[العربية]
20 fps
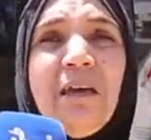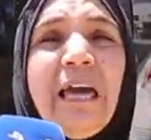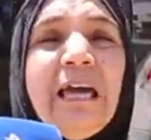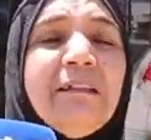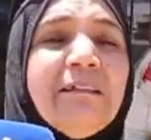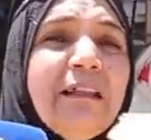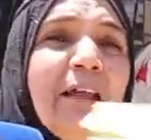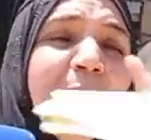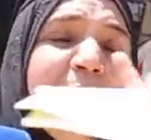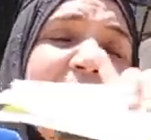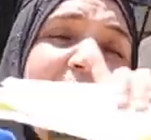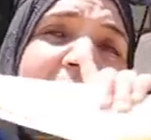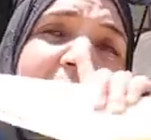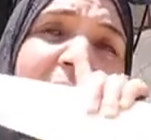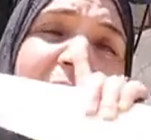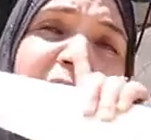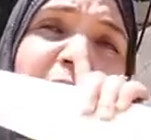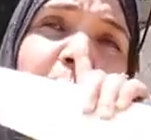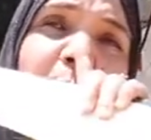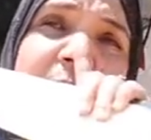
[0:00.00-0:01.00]
كنطلب
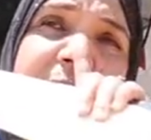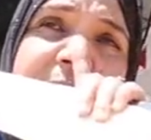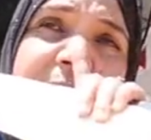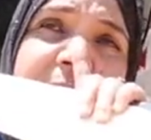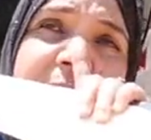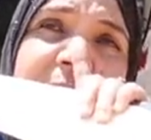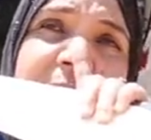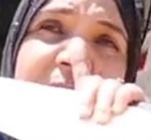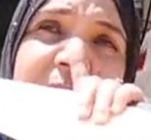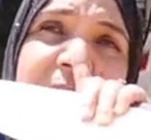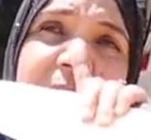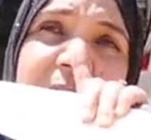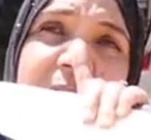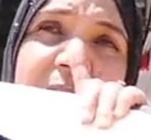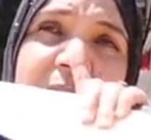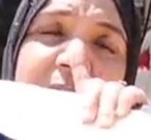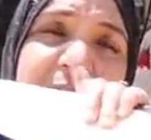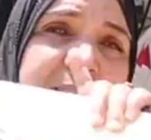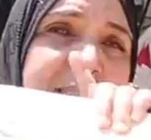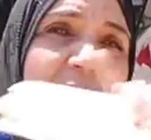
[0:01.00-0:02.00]
الحق دولدي
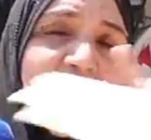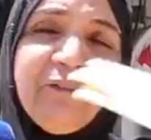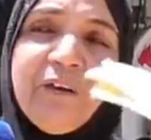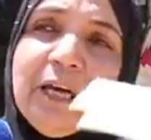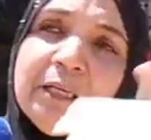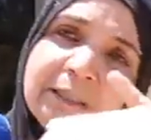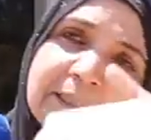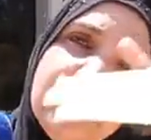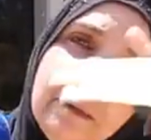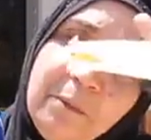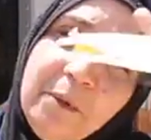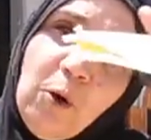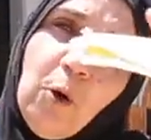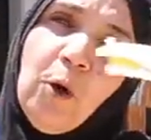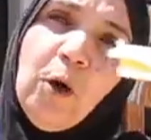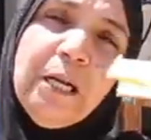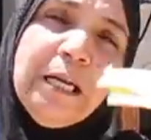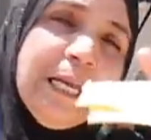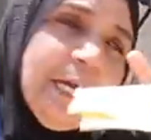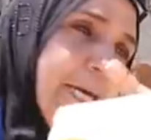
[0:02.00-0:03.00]
صافي كنطلب
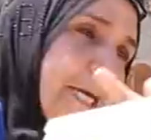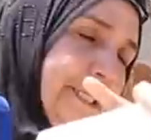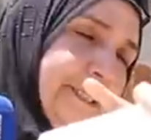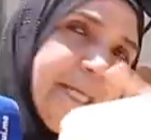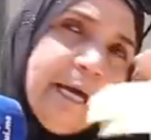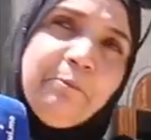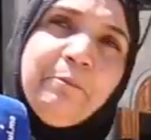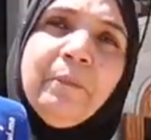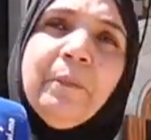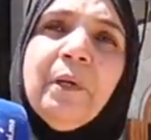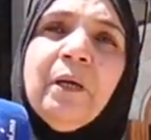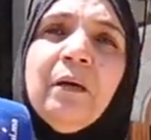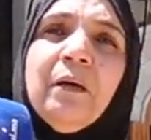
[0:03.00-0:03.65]
له الاعدام